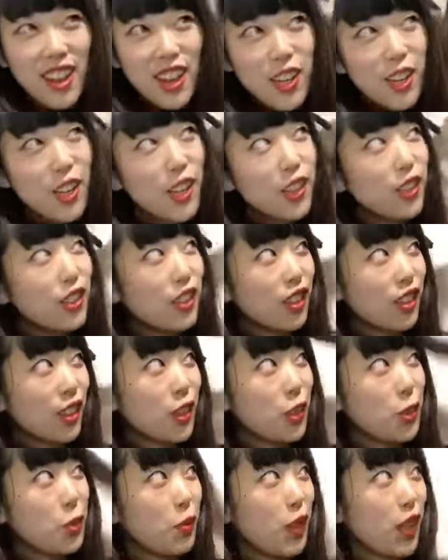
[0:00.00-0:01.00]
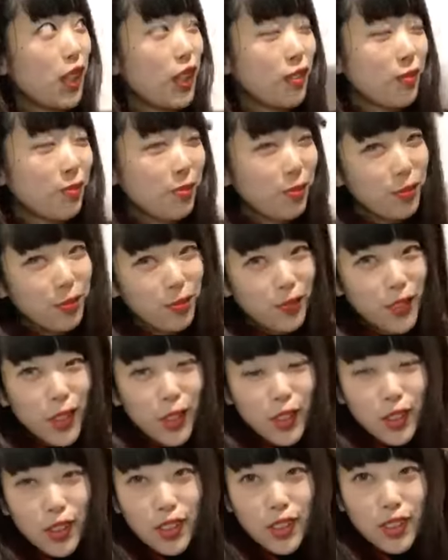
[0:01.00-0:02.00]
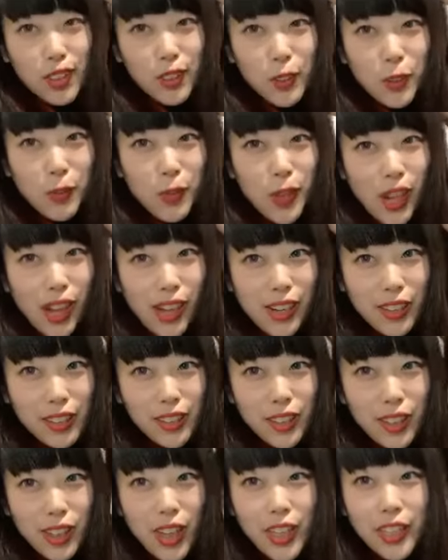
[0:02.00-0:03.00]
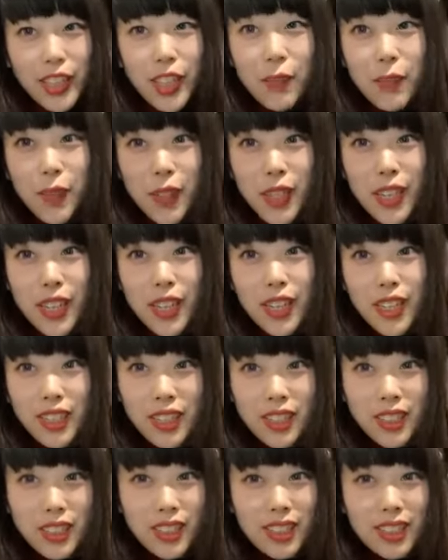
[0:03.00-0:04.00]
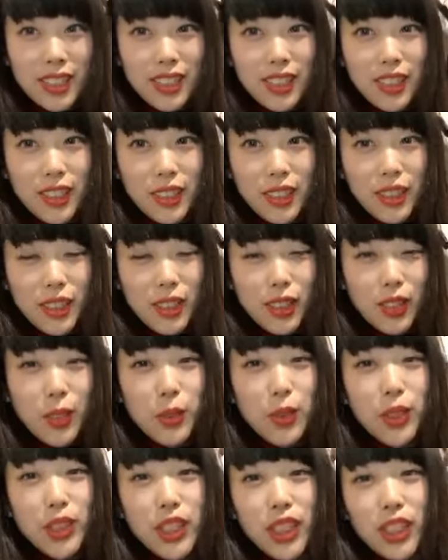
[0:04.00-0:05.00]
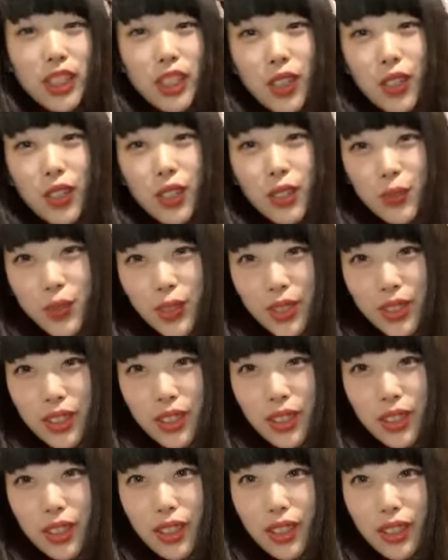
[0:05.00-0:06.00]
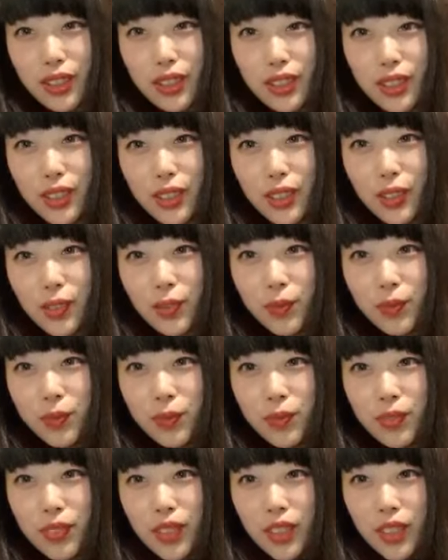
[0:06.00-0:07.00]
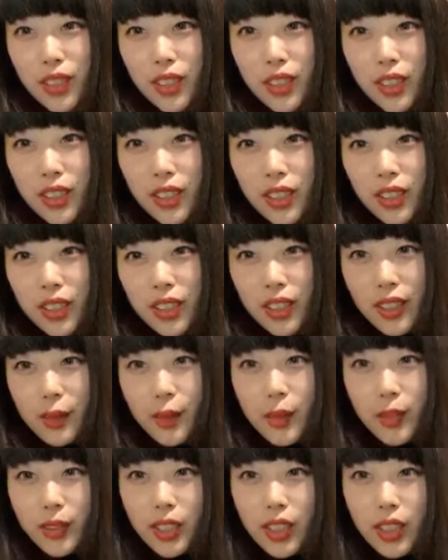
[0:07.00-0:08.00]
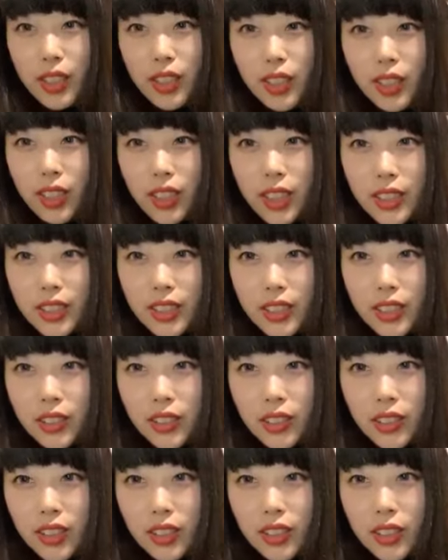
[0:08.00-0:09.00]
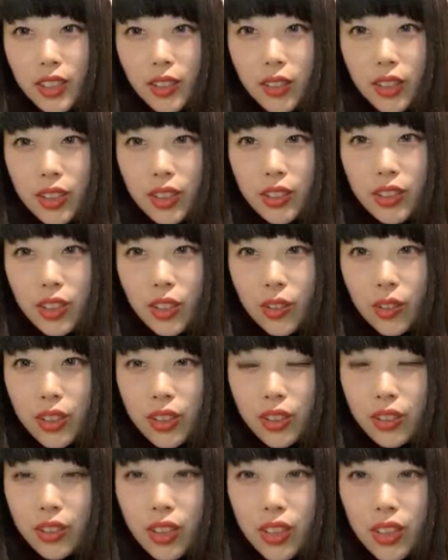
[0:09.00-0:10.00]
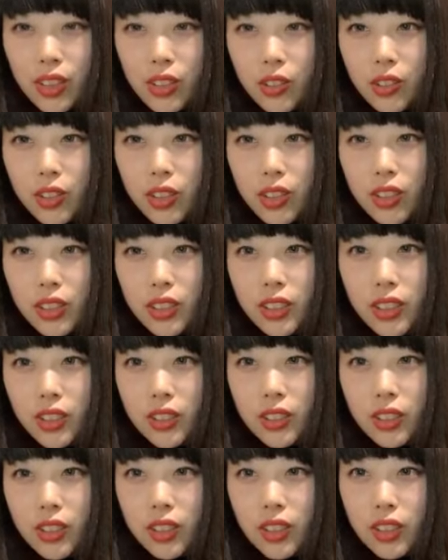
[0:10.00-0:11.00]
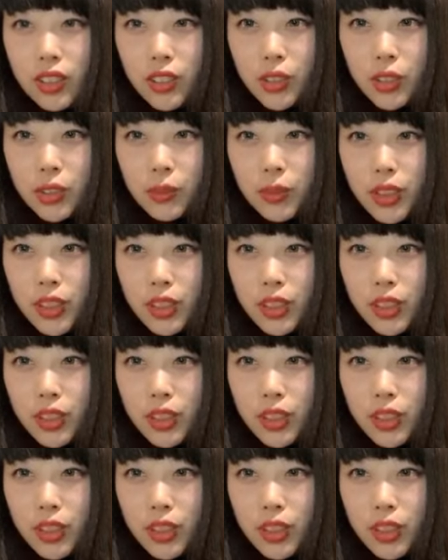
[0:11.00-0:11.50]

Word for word: 入れるんかな海海入りたい花火え打ち上げ花火したいじゃあ闇音だから配信あるじゃんって言われると合わなくていいのってなっちゃうそういう意味